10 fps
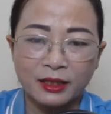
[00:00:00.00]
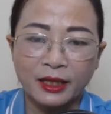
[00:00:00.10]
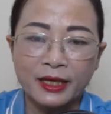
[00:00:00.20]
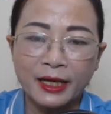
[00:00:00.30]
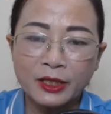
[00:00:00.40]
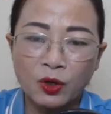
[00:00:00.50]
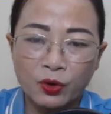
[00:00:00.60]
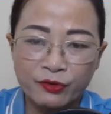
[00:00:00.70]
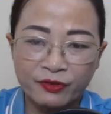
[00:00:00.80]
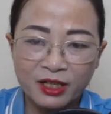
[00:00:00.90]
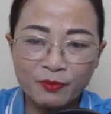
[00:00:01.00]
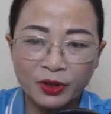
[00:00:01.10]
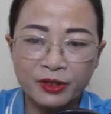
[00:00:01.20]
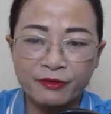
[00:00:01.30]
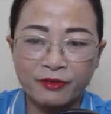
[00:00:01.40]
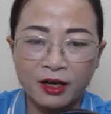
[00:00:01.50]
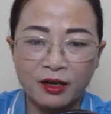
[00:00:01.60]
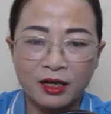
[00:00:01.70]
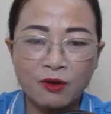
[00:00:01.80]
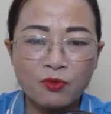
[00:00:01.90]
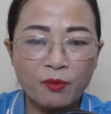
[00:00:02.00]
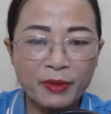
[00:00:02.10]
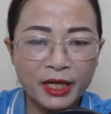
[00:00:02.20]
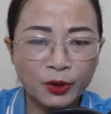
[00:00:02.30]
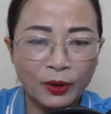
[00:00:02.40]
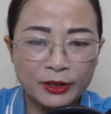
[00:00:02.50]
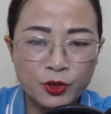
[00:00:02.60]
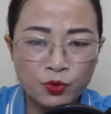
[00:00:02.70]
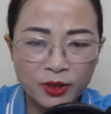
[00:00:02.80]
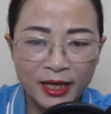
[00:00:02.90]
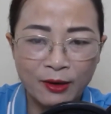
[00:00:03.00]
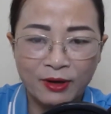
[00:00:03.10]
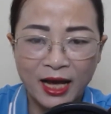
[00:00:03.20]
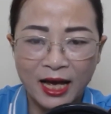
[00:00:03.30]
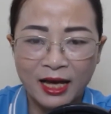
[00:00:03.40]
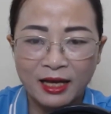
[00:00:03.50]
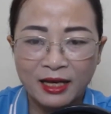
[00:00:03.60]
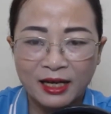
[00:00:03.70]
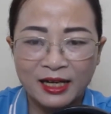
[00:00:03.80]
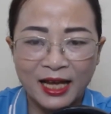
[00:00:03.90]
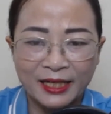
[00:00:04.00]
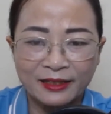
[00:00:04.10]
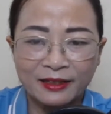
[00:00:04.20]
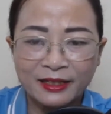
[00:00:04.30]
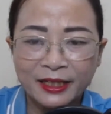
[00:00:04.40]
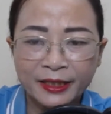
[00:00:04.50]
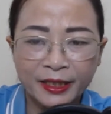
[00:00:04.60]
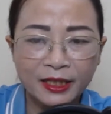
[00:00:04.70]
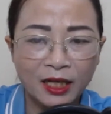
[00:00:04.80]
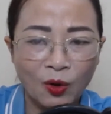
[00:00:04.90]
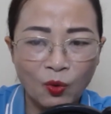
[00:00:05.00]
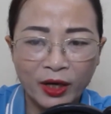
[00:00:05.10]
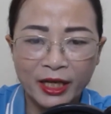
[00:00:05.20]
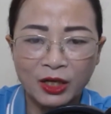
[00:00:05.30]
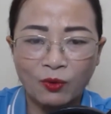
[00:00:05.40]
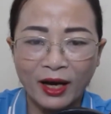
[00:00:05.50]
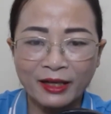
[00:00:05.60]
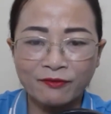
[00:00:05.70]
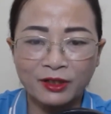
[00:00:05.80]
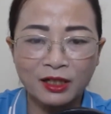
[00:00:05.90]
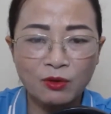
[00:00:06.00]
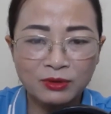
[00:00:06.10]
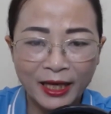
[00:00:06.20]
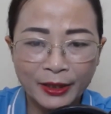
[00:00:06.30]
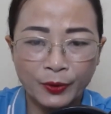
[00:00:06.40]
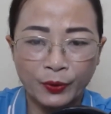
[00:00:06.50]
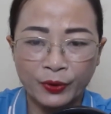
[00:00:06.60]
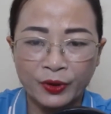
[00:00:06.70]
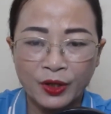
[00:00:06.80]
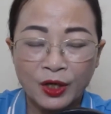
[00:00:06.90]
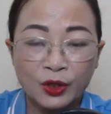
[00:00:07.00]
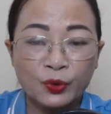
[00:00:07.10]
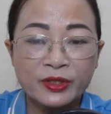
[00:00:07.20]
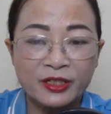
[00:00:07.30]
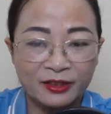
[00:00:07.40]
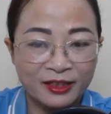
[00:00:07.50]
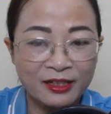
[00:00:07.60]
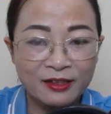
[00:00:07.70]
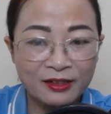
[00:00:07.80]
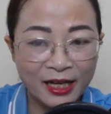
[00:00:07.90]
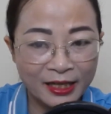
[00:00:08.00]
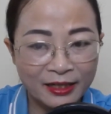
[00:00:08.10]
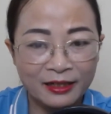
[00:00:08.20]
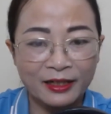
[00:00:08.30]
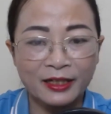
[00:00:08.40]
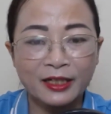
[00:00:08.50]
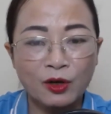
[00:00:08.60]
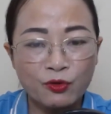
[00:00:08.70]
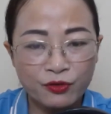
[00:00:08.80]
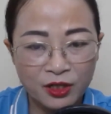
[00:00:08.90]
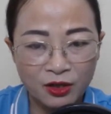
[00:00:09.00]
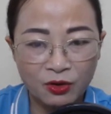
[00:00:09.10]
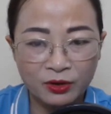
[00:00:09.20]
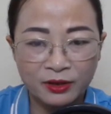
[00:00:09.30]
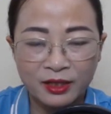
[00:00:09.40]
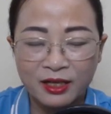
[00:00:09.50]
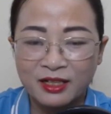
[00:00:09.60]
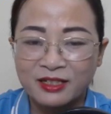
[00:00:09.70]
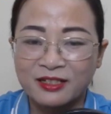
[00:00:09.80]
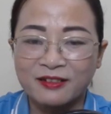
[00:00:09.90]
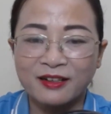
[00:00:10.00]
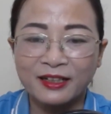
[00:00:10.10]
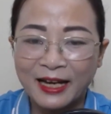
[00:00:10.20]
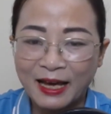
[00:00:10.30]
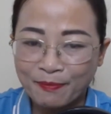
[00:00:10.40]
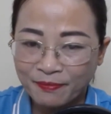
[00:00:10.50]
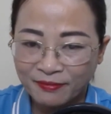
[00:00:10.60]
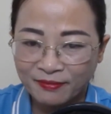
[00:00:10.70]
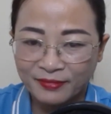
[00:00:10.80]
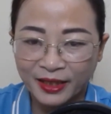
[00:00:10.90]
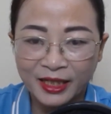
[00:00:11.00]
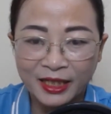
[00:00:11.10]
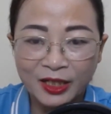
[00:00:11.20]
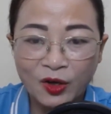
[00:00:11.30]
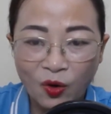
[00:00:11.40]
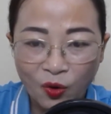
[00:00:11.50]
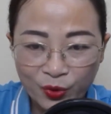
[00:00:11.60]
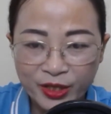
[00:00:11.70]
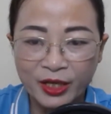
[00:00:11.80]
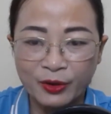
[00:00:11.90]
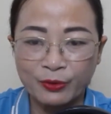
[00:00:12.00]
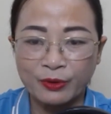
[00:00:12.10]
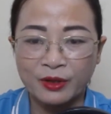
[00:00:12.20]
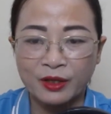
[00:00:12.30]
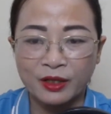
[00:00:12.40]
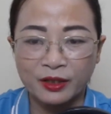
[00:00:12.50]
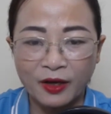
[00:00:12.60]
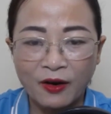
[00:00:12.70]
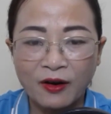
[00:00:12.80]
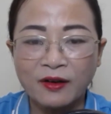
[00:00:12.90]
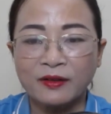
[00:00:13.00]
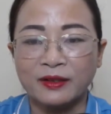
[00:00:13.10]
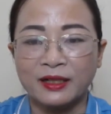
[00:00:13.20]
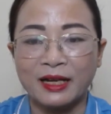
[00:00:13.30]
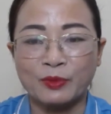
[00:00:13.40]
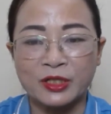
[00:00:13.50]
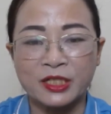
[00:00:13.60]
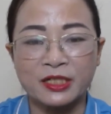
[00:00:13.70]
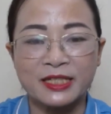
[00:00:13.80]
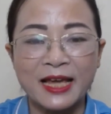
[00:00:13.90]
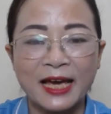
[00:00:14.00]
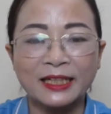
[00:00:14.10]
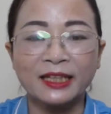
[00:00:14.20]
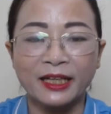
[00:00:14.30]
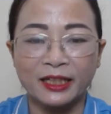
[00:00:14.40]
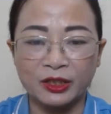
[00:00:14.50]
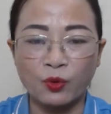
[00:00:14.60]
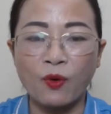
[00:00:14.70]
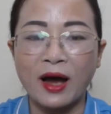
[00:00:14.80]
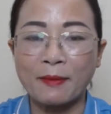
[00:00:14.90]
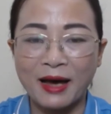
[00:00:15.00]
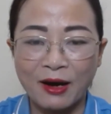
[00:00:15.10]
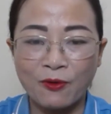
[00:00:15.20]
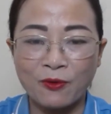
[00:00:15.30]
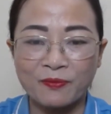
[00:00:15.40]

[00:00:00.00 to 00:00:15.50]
thấy anh ngồi với một người vợ không có mỹ thuật chút nào cả, lại thấy cái tính cầu kỳ của anh vẫn không thay đổi. Tôi chợt ngớ ngay đến câu phương ngôn, sướng lắm thì khổ nhiều. Đó là một sự nhãn tiền quả báo.